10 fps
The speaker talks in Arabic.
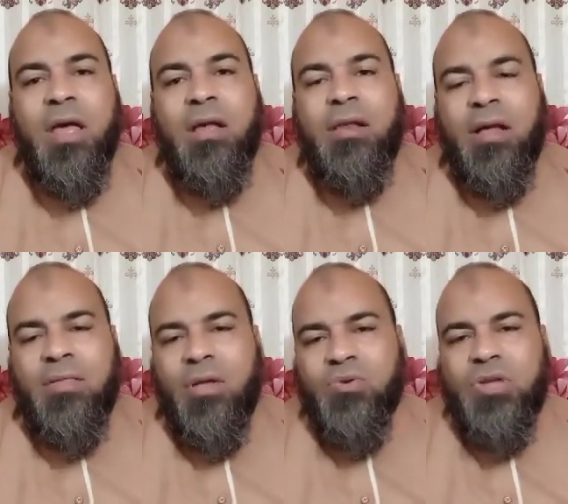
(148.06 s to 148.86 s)

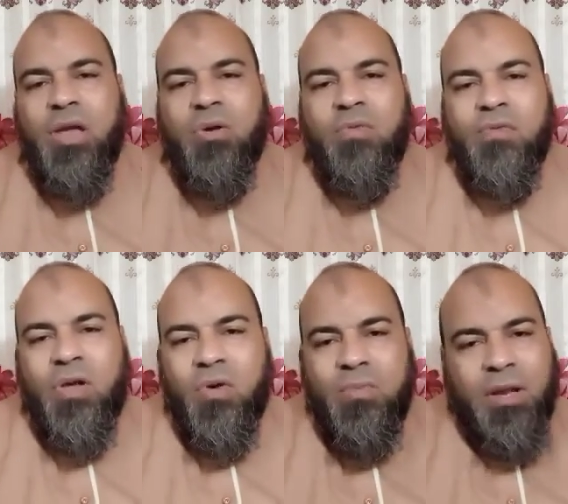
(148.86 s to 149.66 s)
لأنه سيقف
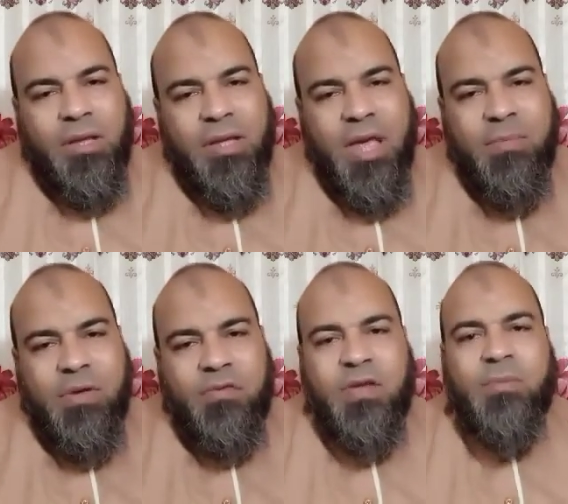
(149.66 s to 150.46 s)
يوم
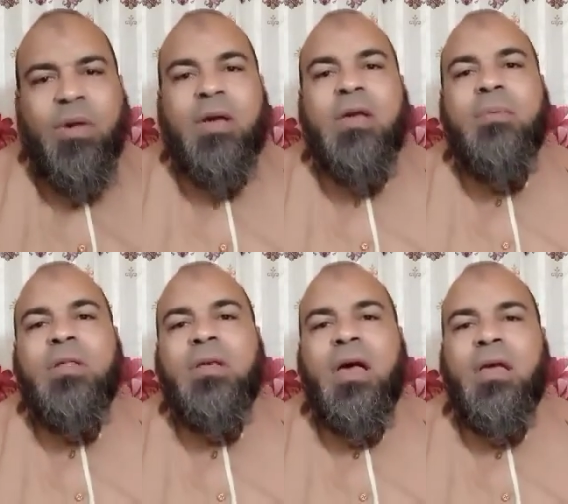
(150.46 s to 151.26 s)
القيامة في
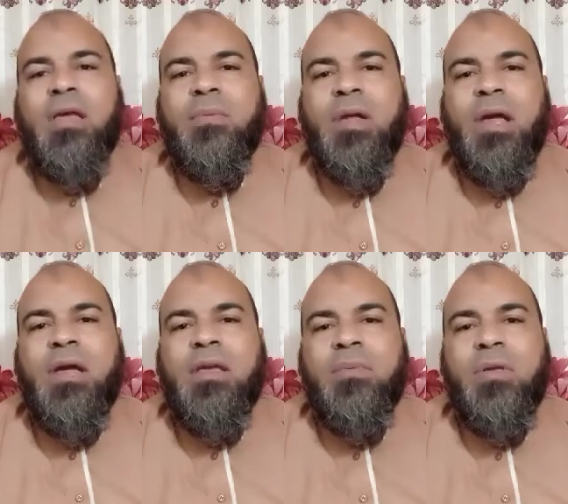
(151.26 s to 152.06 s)
محكمة أحكم
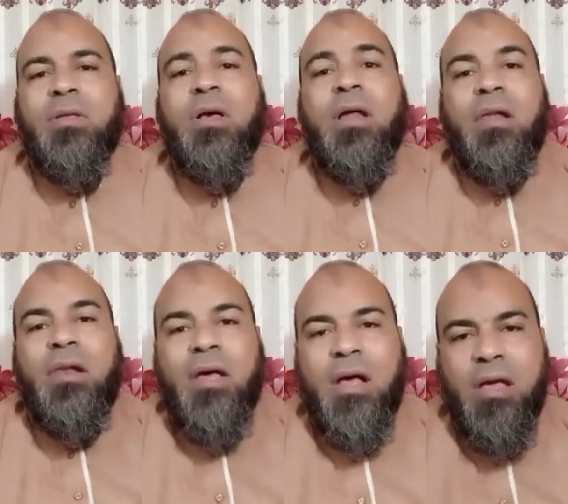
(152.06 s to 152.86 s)
الحاكمين قال
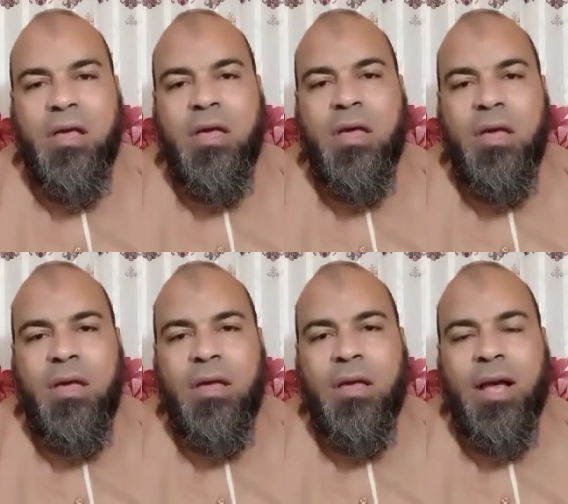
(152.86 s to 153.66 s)
الله
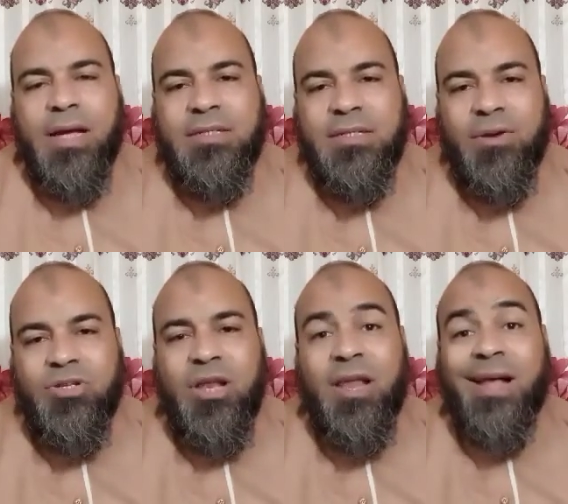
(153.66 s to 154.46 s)
عز
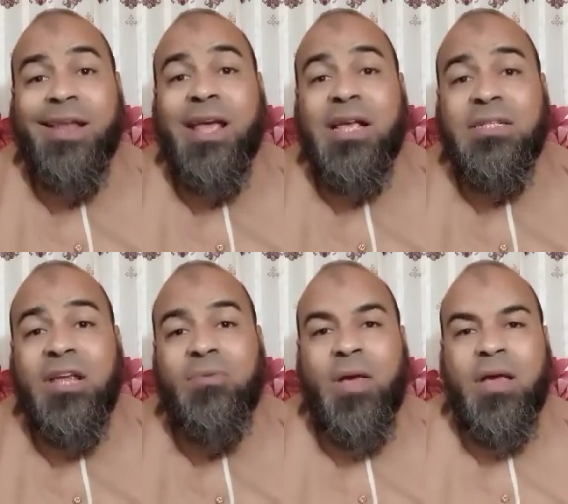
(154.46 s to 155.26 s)
وجل عن
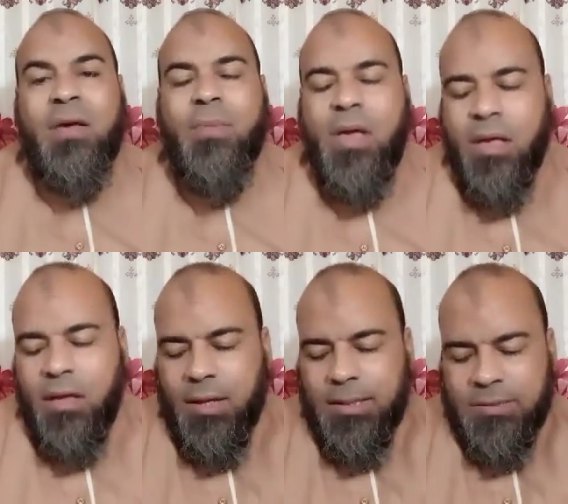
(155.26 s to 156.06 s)
هذه المحكمة
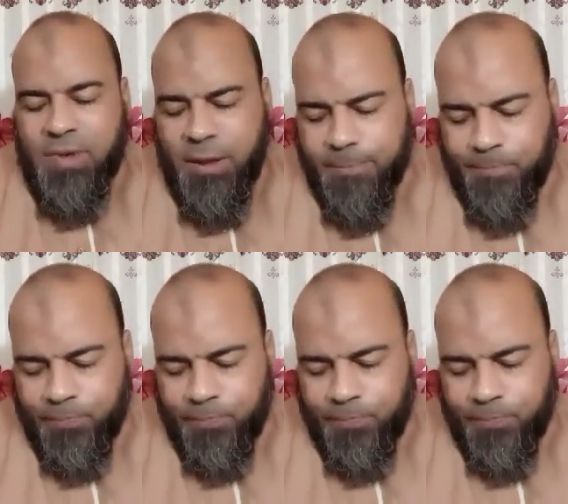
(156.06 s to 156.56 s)
اسمع